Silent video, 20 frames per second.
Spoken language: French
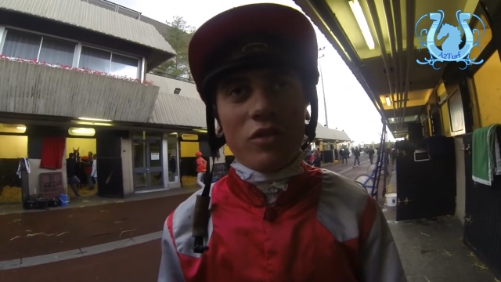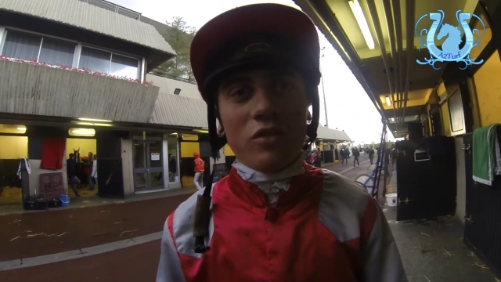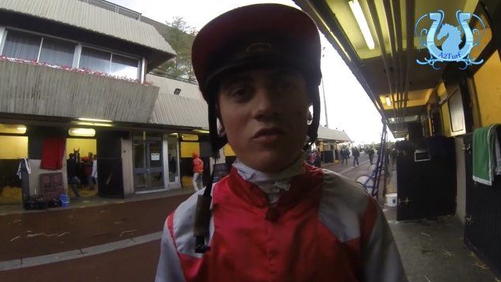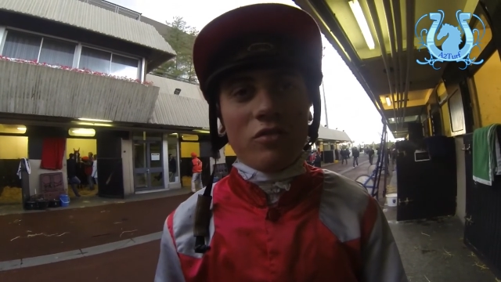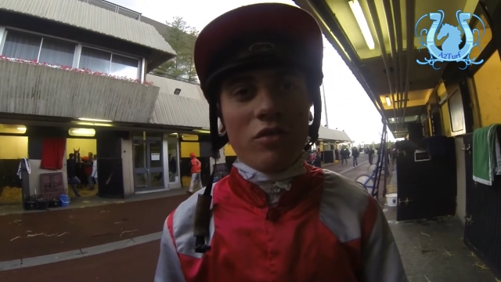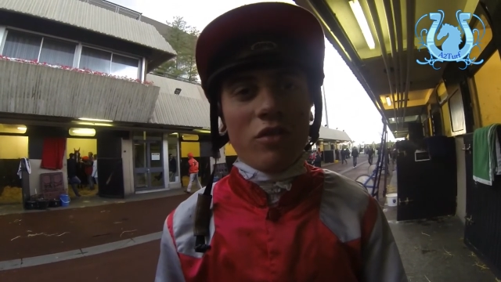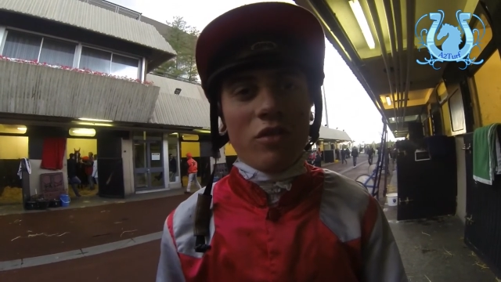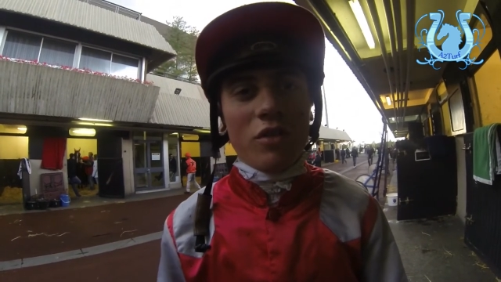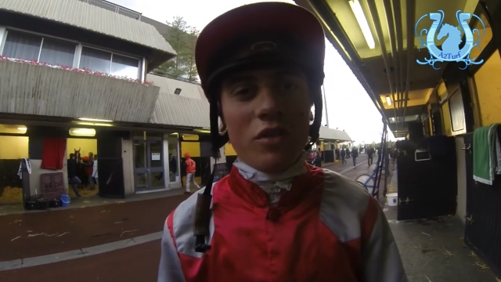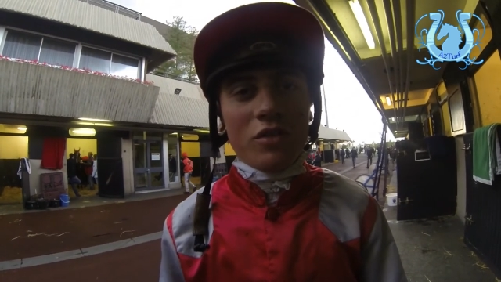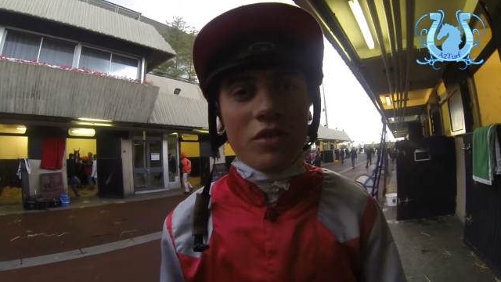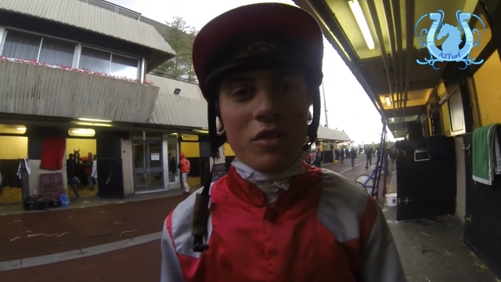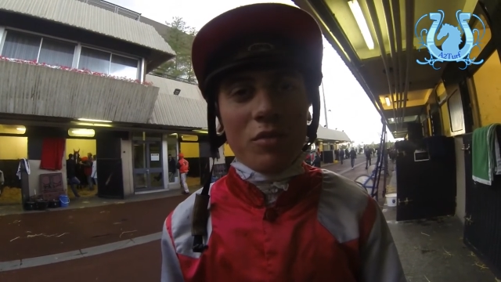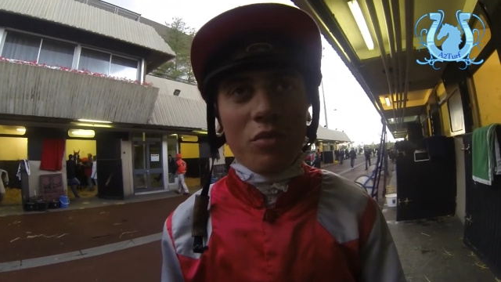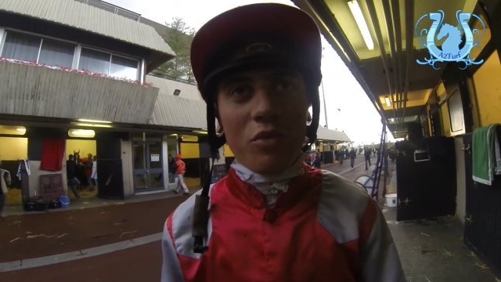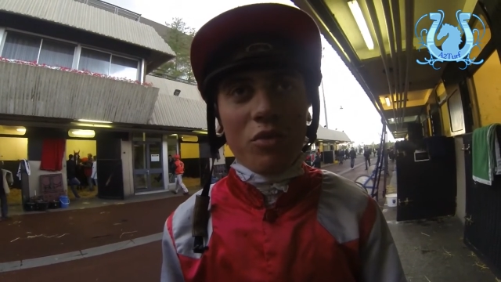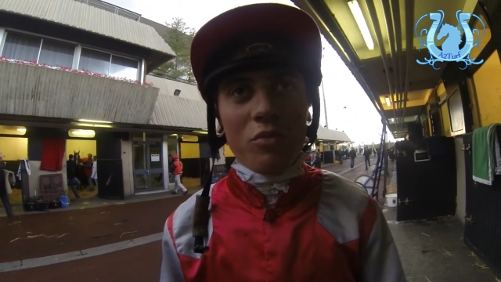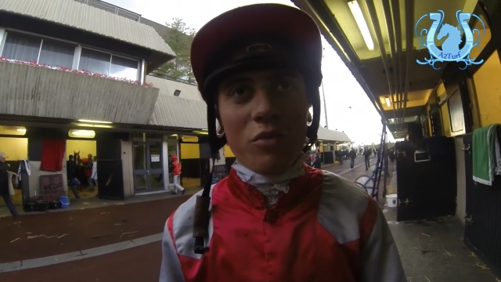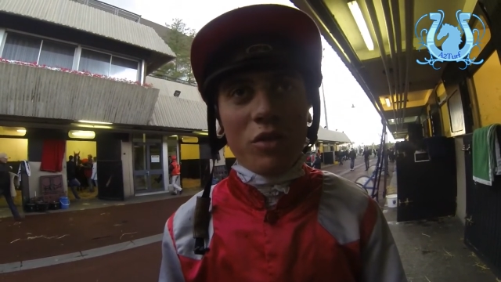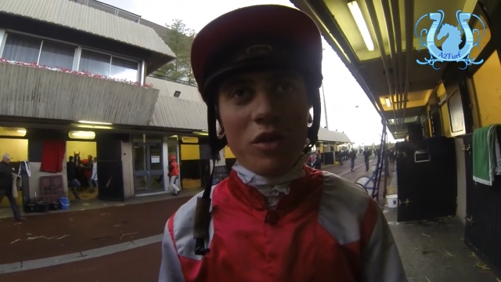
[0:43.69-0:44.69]
soit dans les 5
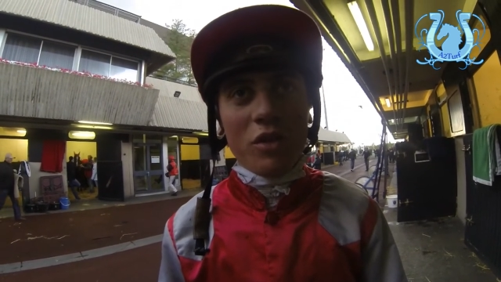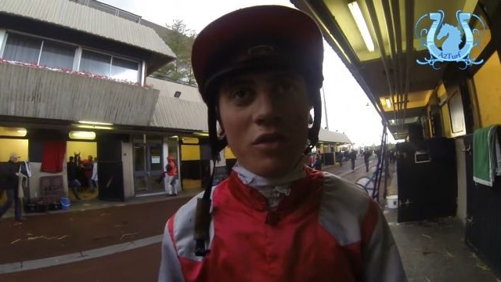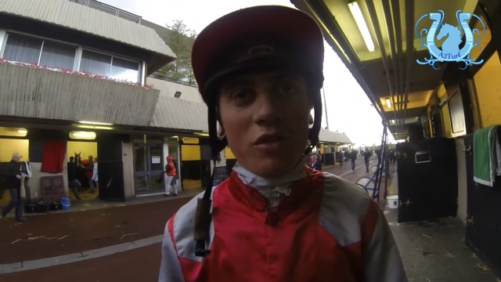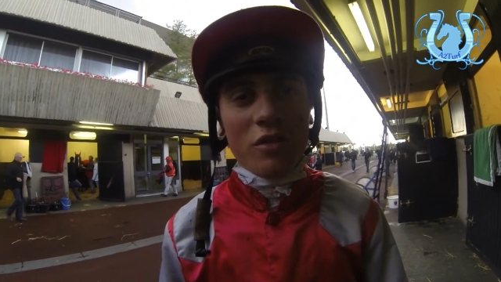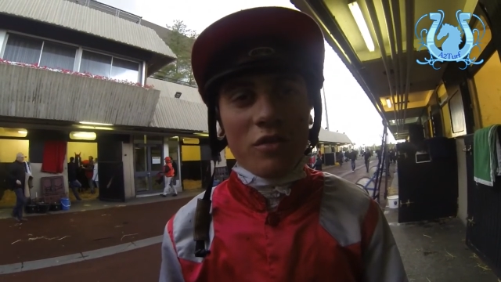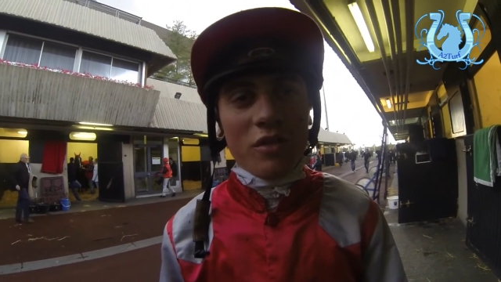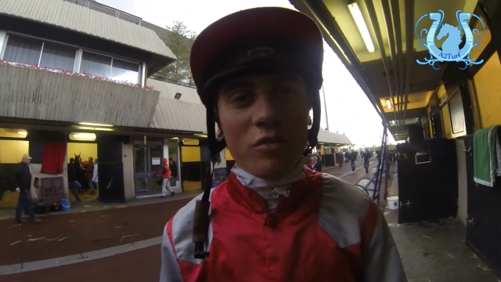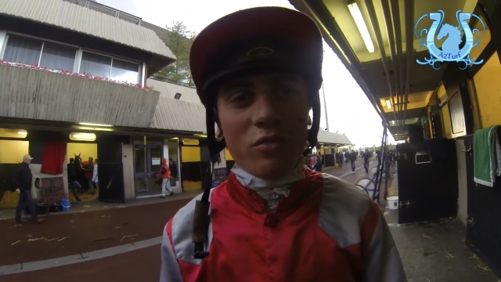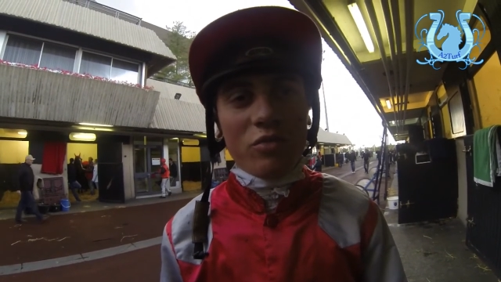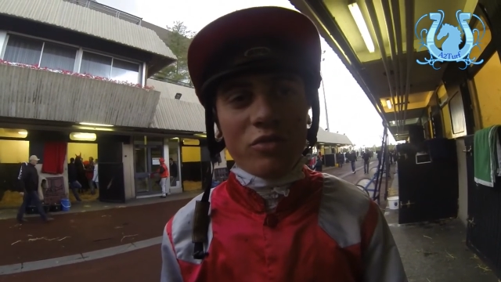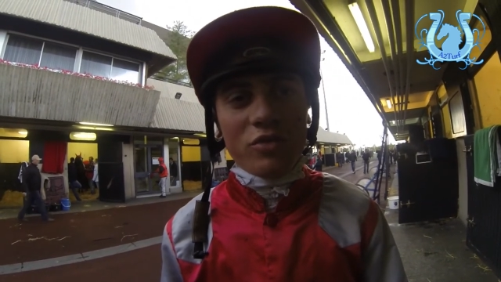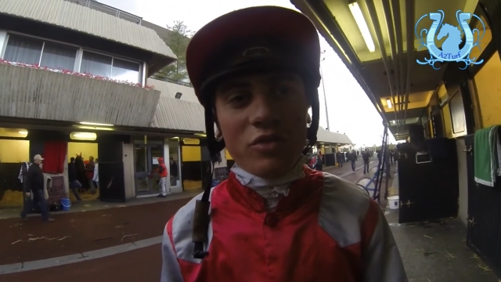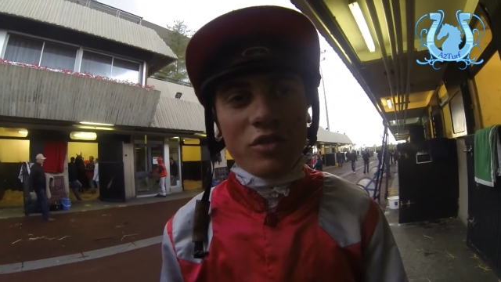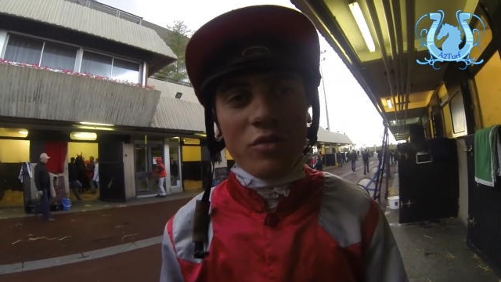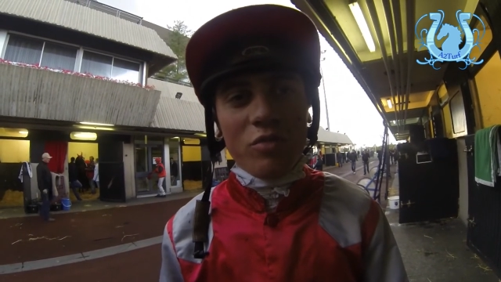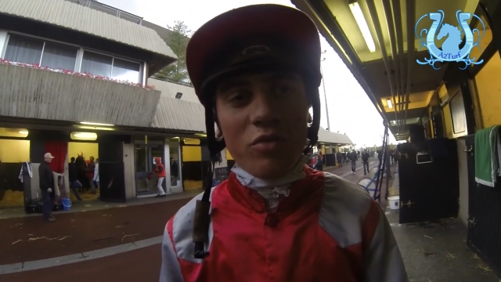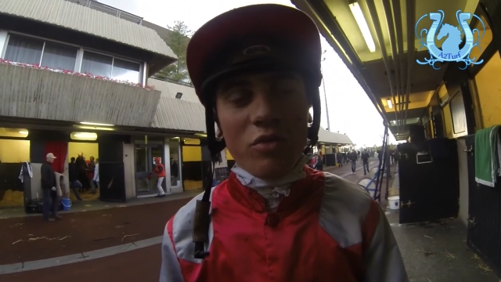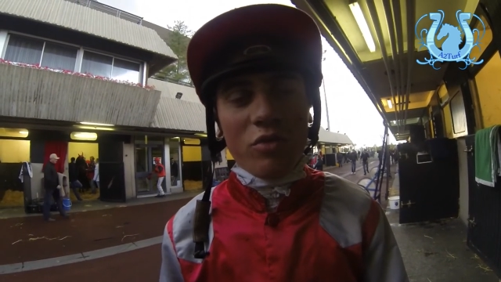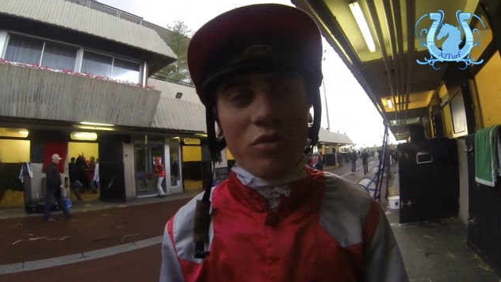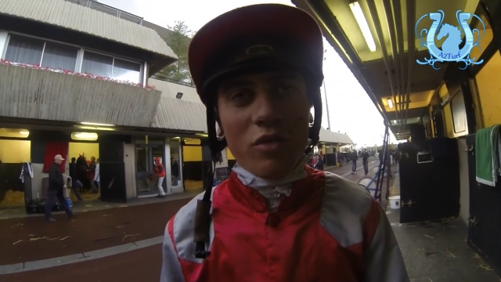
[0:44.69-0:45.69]
premiers, dans un bon style, pourquoi le